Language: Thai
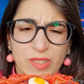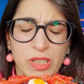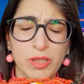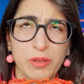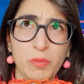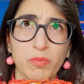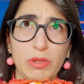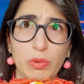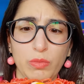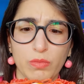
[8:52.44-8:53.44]
ส์
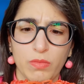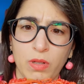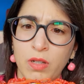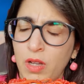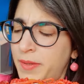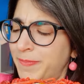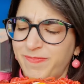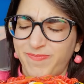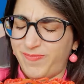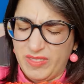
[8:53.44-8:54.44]
นั่นมันหนังสือฉัน
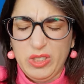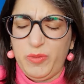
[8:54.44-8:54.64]
ใช่ไหม